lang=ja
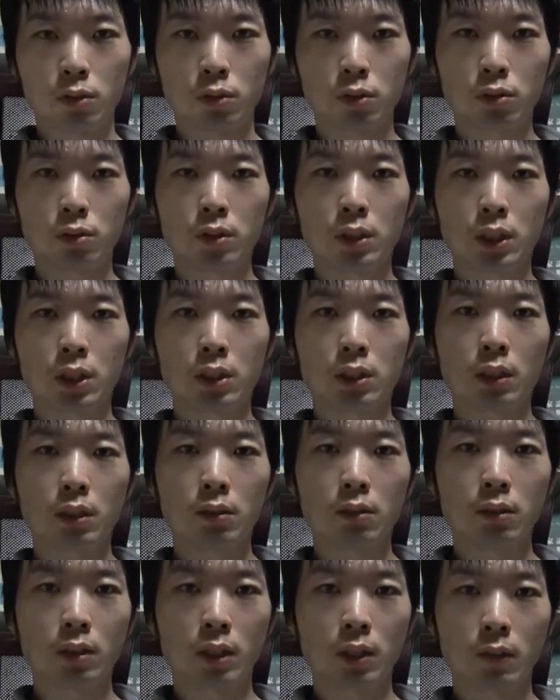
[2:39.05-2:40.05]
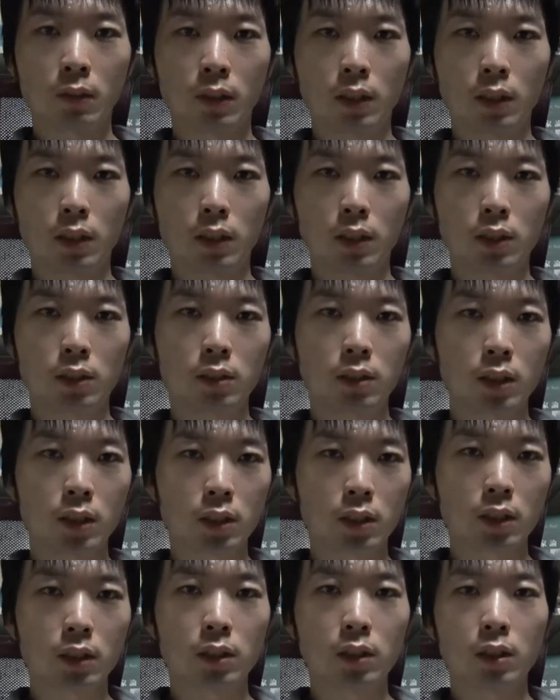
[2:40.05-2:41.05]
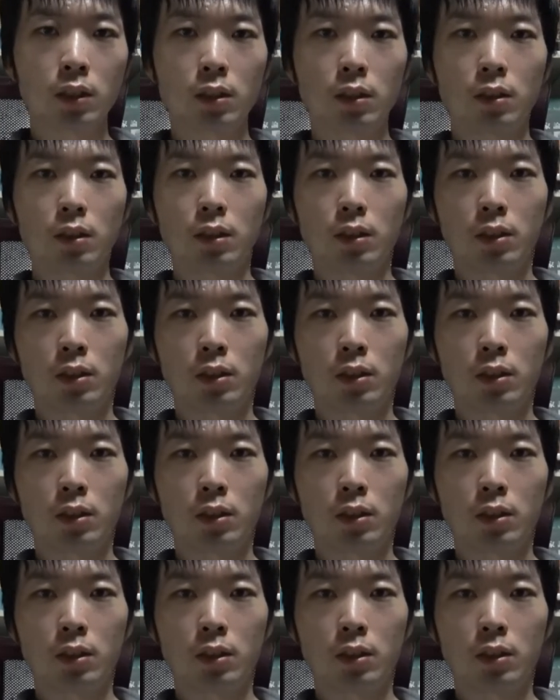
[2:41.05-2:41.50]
10冊買うよりかは、1冊買った、